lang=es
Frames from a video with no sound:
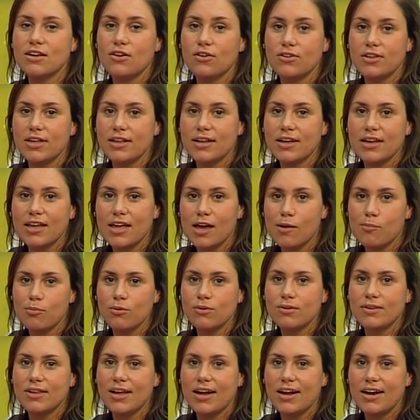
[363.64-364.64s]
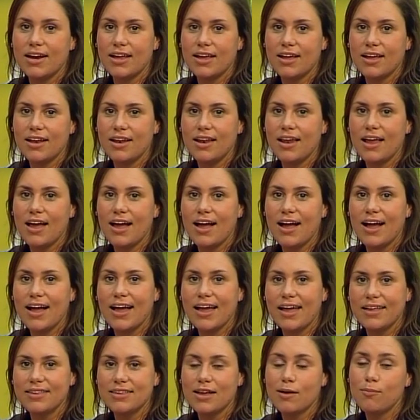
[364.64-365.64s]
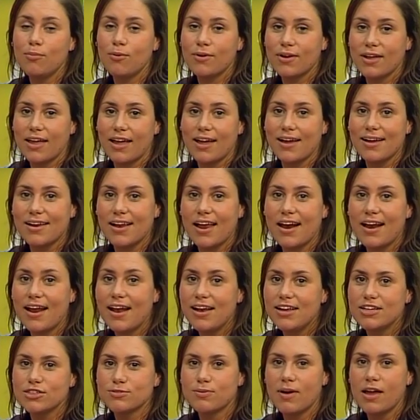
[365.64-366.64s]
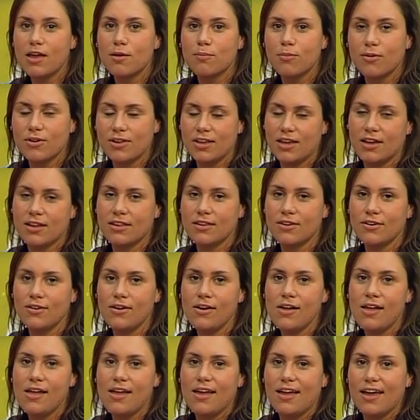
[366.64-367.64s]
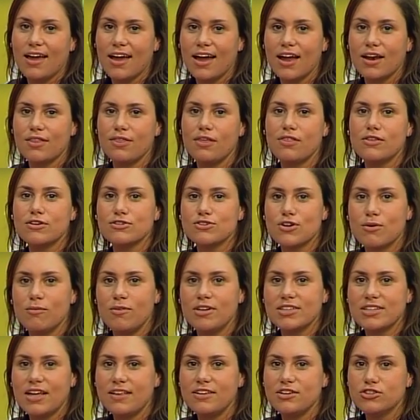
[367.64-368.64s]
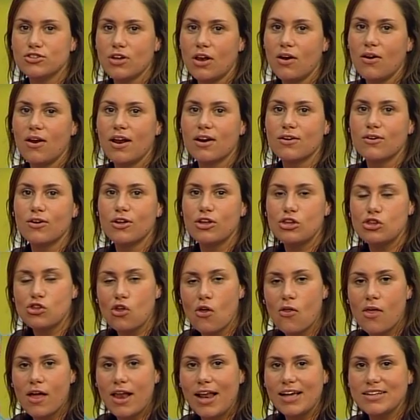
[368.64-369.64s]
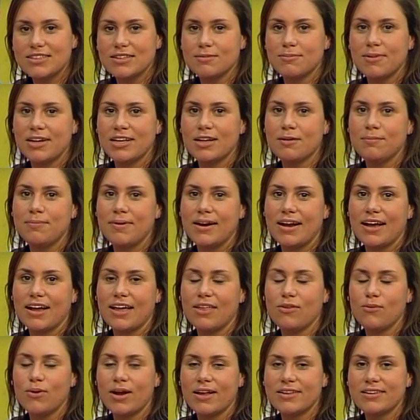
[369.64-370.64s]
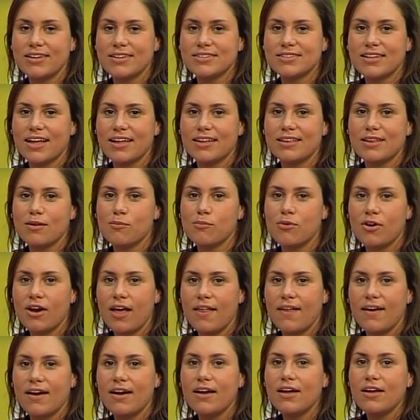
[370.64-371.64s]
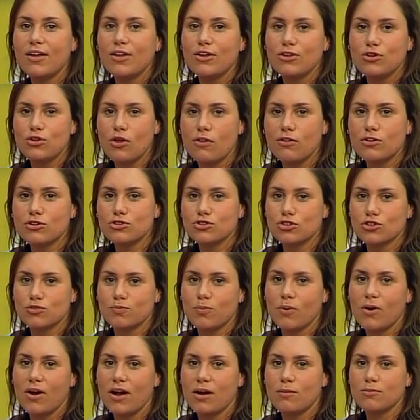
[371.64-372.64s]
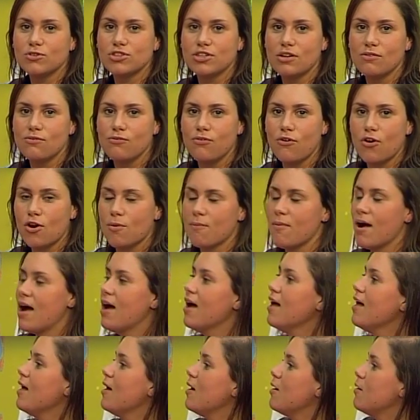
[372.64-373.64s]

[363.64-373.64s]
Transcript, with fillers: Se lo tienen que apuntar en la agenda porque Clara les va a ir poniendo ejercicios, como les ha dicho, a lo largo de toda la semana para que durante esta temporada todos nos pongamos en forma.